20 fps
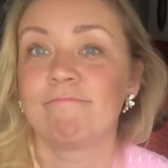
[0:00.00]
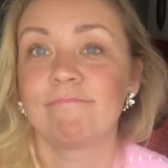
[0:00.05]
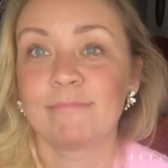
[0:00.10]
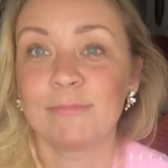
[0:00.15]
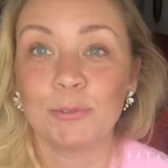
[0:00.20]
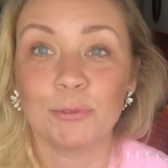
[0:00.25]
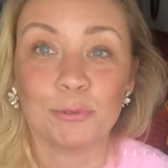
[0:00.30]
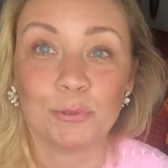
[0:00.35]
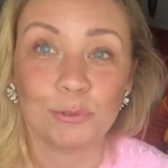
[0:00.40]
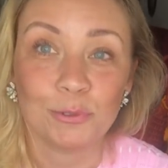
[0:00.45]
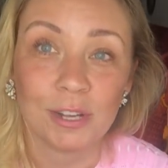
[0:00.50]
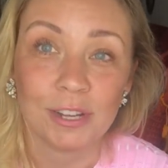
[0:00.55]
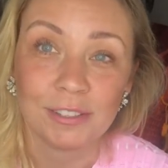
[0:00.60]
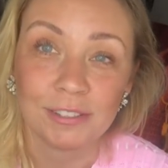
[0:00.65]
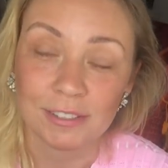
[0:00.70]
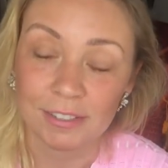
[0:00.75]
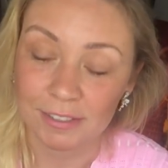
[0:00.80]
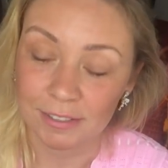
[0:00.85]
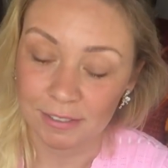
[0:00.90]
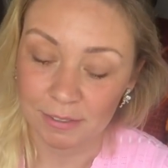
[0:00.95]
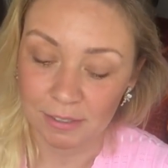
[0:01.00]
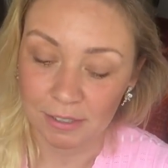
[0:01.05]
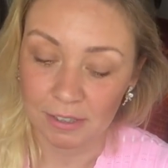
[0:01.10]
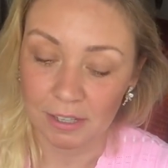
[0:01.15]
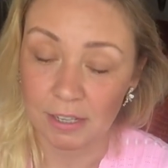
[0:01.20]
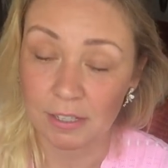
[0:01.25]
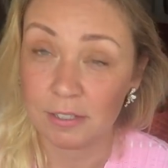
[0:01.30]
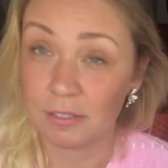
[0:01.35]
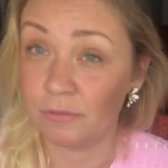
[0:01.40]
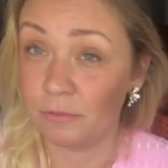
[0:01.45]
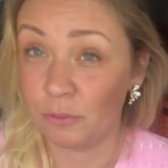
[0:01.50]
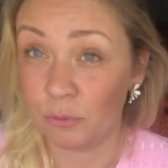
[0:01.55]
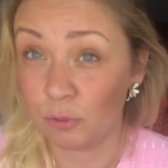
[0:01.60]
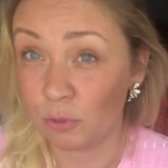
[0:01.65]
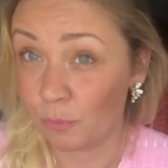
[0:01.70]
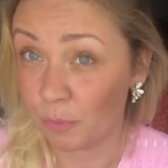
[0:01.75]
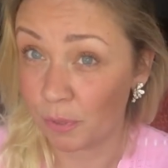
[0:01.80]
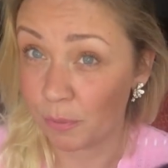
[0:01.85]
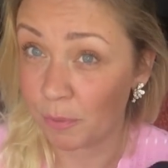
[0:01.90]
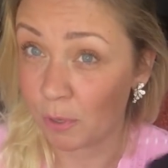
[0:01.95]
ну, куда-то класть в него,
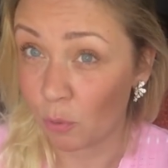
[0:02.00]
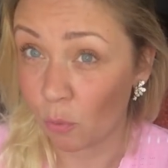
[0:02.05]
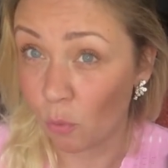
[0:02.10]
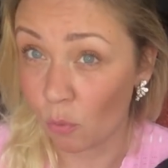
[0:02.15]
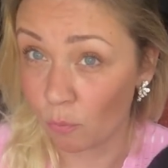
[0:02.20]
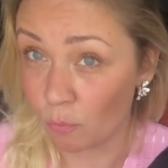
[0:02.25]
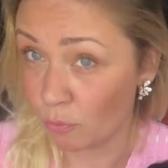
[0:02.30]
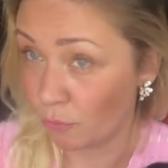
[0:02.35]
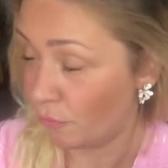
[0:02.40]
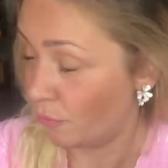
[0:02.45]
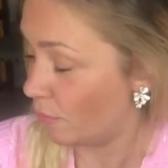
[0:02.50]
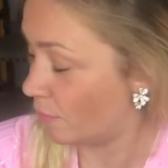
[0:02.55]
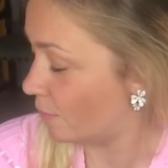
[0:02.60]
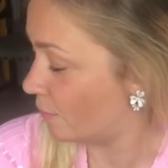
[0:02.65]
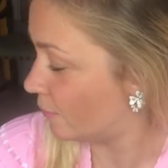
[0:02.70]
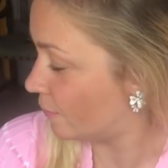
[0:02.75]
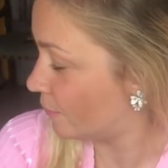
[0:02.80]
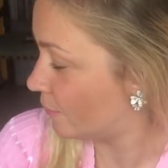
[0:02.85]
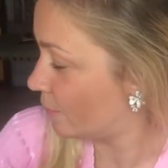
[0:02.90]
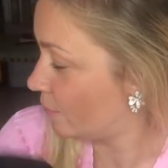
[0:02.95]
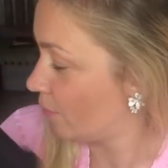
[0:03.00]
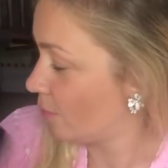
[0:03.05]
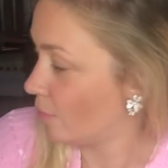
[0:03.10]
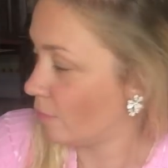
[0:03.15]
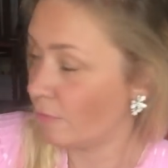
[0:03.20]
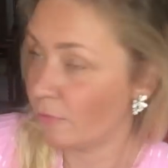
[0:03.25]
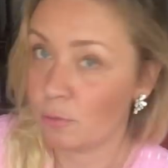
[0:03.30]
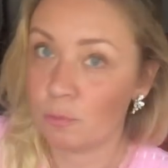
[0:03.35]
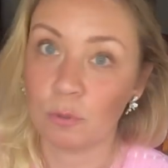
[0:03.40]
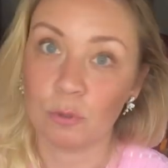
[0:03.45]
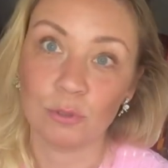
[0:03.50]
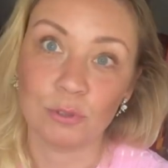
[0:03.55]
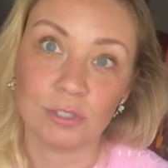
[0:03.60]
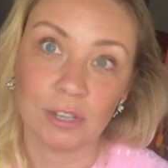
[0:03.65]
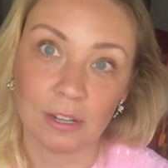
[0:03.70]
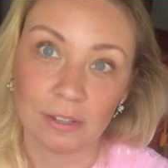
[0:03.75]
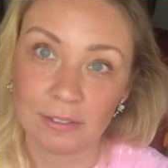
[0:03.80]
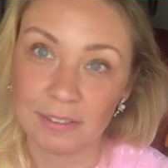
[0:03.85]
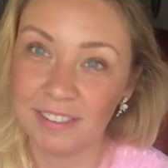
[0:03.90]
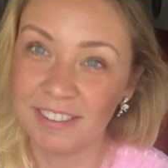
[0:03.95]
например, обувь в спортзал,